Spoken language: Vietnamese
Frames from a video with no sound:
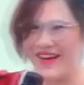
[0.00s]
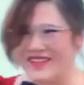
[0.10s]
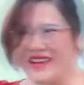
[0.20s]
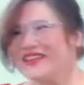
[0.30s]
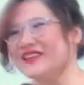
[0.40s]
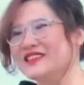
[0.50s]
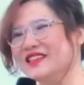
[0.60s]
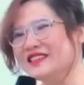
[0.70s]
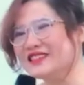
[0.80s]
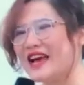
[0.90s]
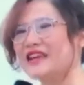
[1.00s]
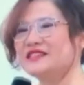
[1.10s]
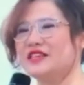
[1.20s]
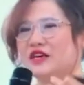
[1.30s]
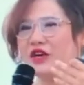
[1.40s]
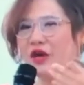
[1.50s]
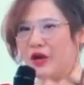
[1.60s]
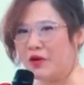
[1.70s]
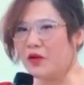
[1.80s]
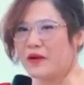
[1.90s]
đó thì chính các anh chị
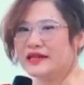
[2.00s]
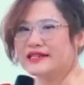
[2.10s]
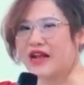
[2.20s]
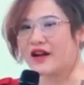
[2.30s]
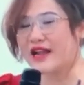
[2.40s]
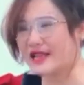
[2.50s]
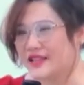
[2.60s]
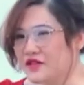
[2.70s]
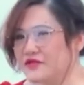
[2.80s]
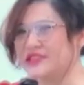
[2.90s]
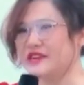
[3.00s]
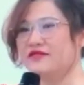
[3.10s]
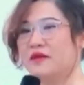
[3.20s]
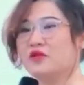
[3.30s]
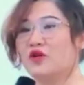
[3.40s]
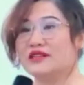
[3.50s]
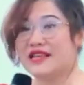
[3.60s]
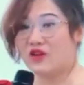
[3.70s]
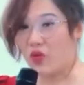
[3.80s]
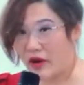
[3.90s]
hiểu một cách rõ ràng nhất về sản phẩm
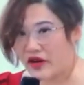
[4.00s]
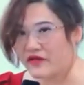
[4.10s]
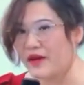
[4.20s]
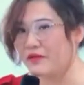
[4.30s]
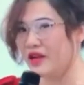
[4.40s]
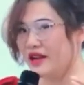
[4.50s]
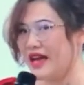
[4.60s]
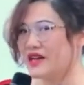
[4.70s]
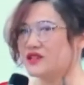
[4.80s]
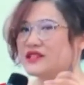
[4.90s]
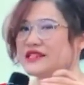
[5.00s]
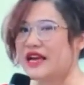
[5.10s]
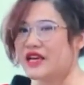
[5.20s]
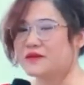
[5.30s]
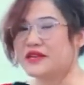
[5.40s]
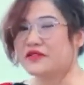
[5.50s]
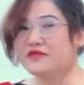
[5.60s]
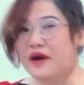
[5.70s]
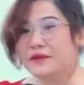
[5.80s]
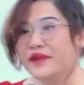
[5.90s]
collagen của mình và mình là người trải nghiệm sản
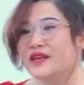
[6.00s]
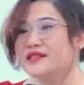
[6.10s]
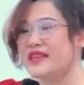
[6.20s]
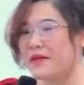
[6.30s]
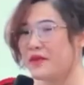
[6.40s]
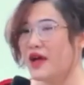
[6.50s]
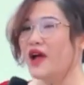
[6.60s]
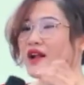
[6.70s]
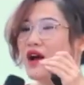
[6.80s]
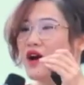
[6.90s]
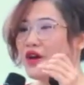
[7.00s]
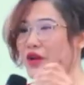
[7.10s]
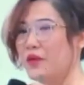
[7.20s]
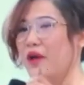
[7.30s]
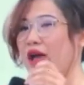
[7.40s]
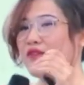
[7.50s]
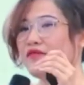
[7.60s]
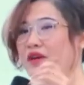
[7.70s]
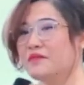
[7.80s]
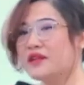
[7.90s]
phẩm để xem nó hiệu quả
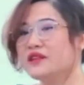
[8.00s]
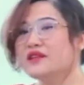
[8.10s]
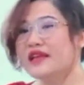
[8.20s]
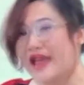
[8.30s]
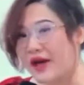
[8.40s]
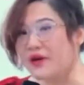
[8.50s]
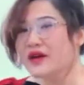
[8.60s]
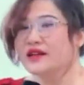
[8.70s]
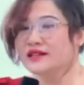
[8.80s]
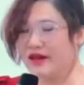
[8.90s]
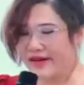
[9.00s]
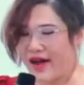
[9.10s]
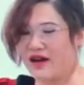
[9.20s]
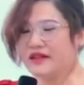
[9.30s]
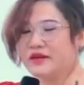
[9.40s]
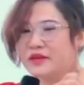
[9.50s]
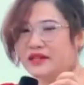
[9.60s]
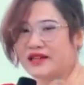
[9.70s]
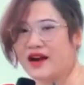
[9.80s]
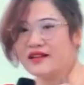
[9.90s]
với mình như thế nào từ đó thì
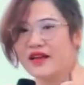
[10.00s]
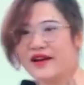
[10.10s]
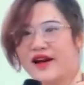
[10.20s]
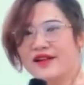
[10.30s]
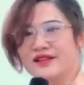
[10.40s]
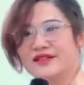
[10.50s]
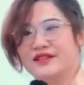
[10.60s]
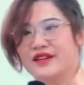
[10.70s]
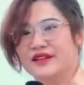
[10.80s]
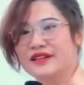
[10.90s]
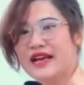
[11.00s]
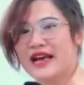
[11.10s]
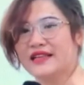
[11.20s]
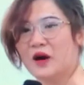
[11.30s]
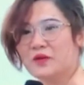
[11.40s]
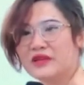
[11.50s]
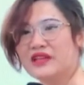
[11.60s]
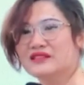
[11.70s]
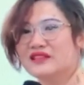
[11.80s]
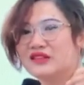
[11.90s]
mình có thể có được những cái thông
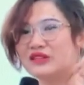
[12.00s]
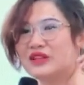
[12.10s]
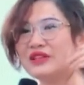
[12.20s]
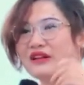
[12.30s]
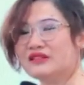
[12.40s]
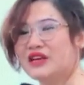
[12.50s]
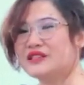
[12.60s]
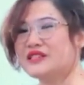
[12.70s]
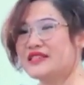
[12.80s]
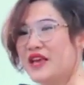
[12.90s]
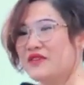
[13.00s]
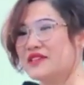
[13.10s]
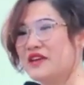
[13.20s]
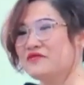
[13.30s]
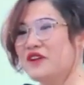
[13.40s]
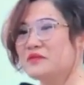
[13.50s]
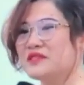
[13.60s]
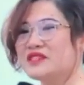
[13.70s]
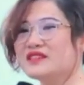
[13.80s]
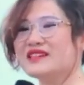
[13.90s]
tin tự tin nhất để chia sẻ về sản phẩm
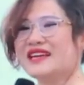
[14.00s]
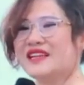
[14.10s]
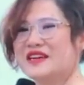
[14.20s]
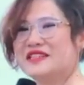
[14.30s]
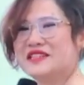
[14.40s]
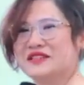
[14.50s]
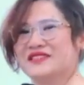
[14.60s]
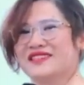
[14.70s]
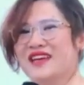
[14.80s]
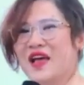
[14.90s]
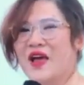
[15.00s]
trước cái thị trường